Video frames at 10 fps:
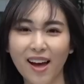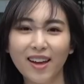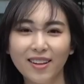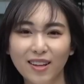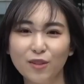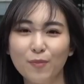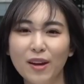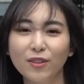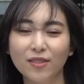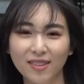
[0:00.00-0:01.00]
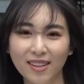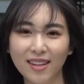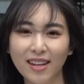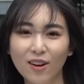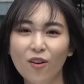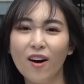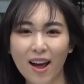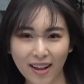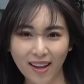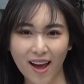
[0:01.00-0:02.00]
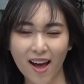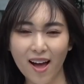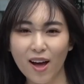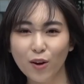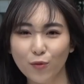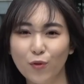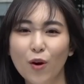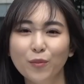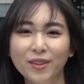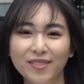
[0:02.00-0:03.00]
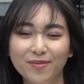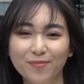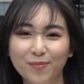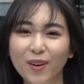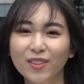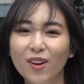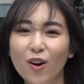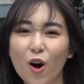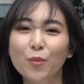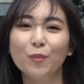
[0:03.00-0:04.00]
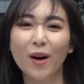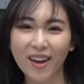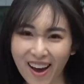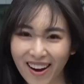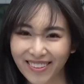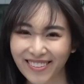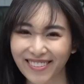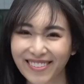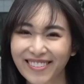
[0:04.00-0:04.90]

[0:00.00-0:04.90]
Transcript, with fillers: I respect CEO Harada from the bottom of my heart.